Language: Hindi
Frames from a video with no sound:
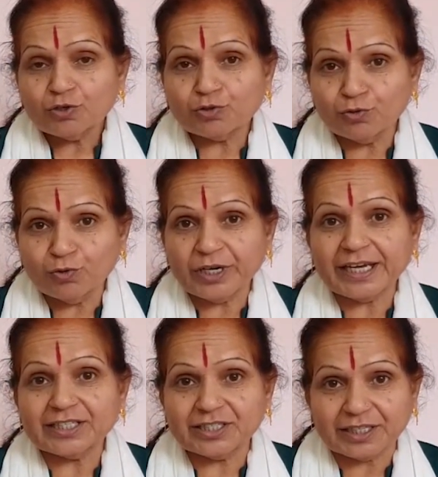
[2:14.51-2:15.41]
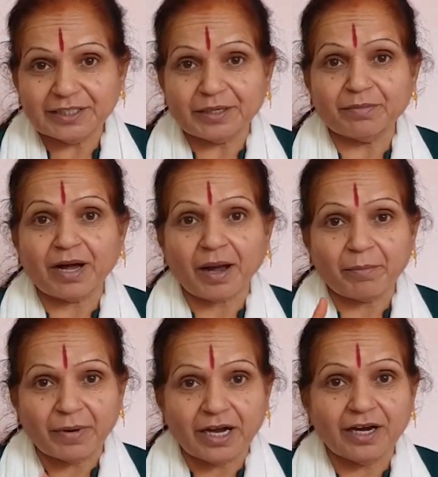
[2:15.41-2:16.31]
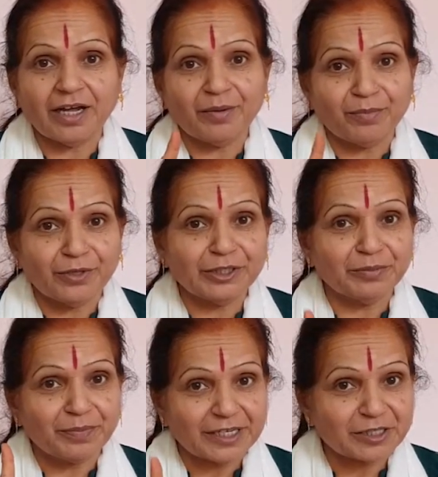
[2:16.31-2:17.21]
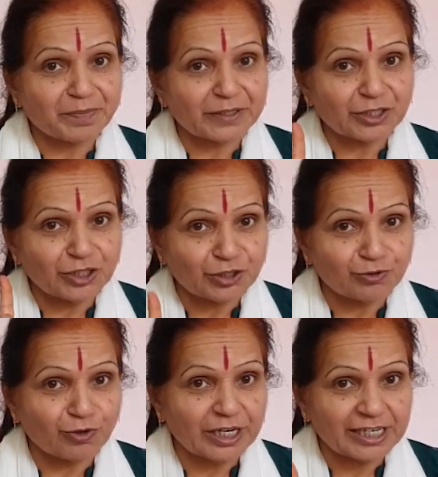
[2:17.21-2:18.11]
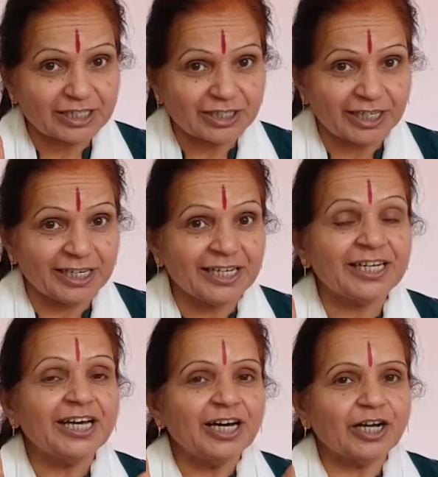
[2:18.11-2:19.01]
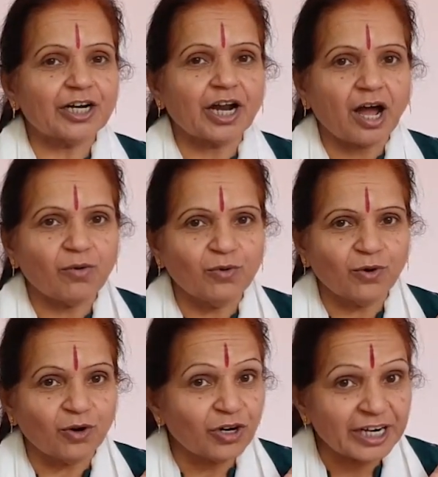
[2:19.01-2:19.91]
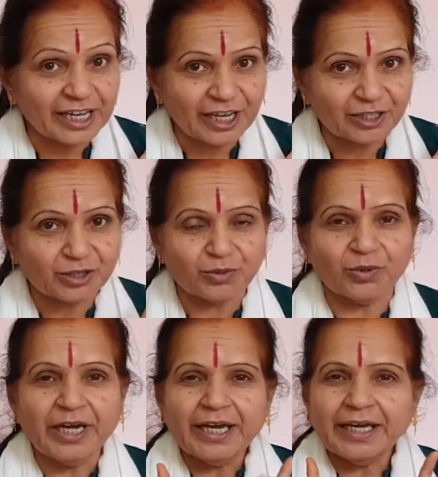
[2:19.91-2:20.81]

सूर्य चंद्रमा मंगल बुध बृहस्पति शुक्र शनि राहु और केतु